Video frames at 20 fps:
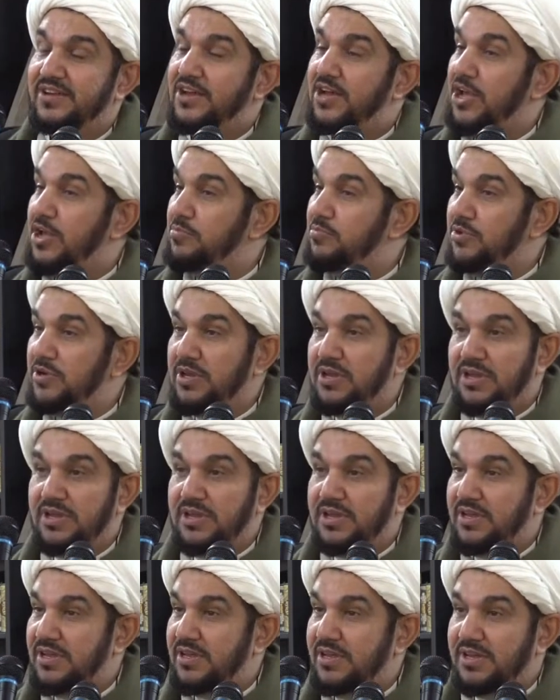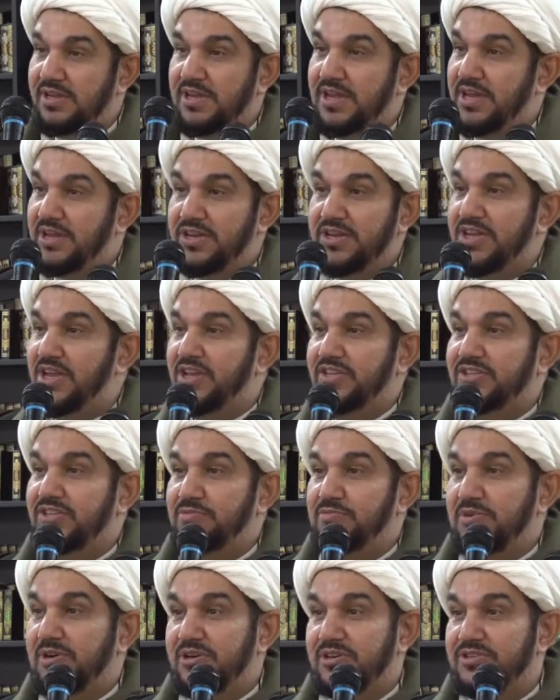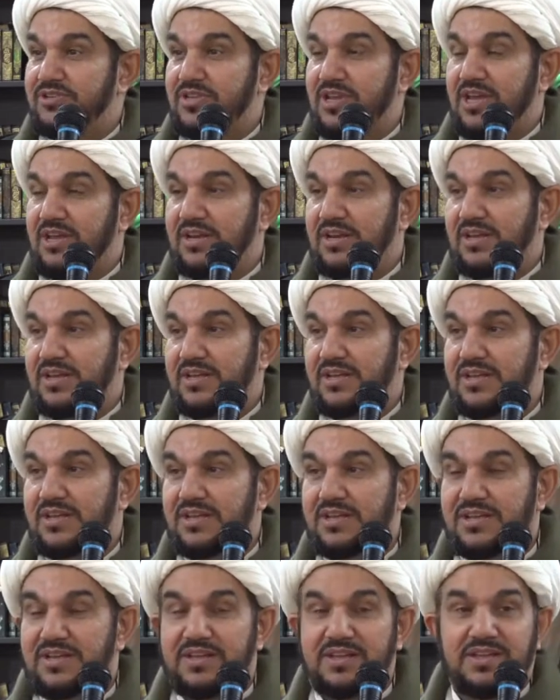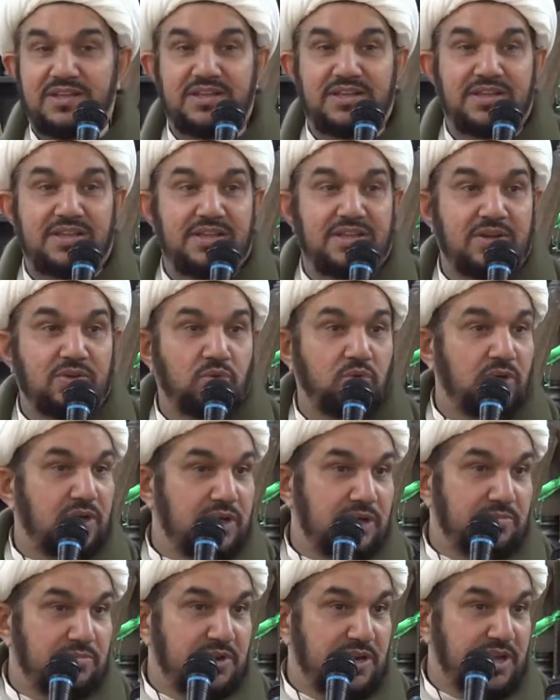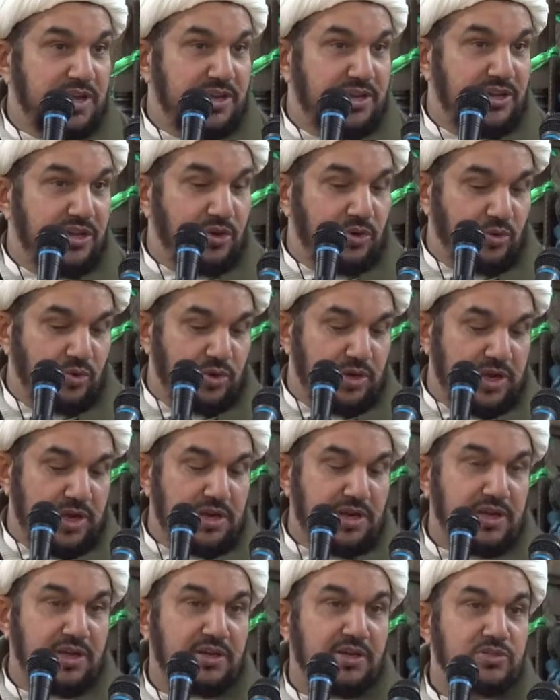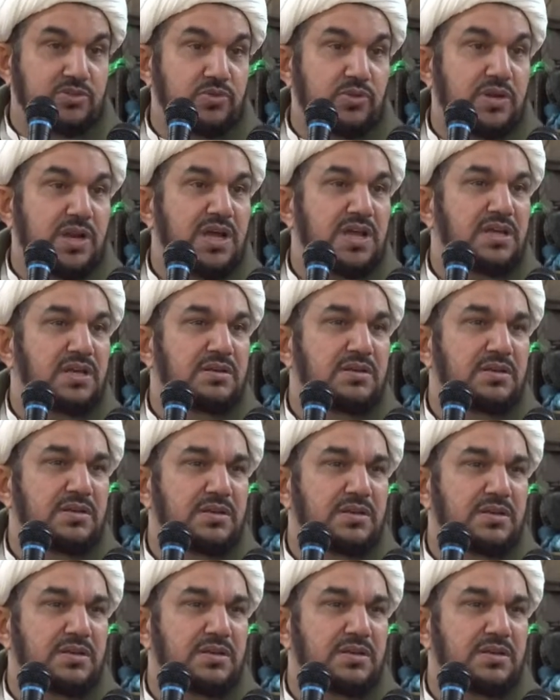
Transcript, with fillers: قبل ان ياتي بالرساله وقبل ان يقول انا رسول لكن